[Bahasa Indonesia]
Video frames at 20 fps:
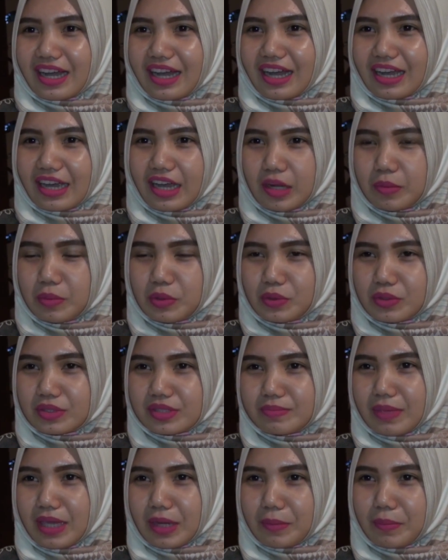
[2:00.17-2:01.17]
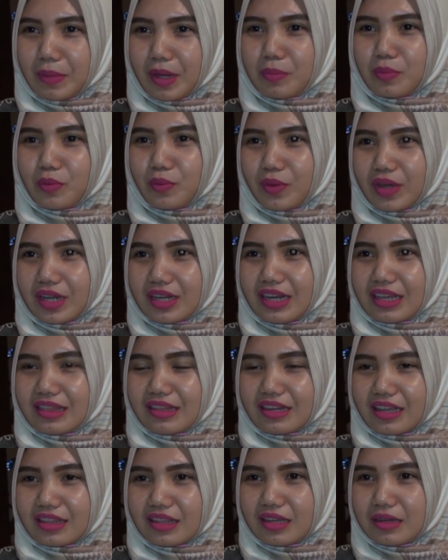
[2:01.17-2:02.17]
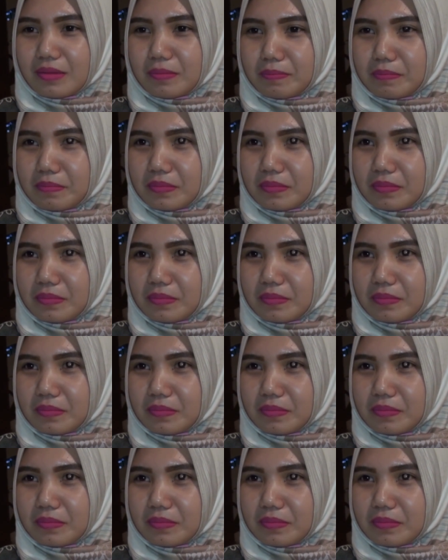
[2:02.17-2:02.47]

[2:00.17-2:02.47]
agak dibentuk mirip-mirip kue dan ternyata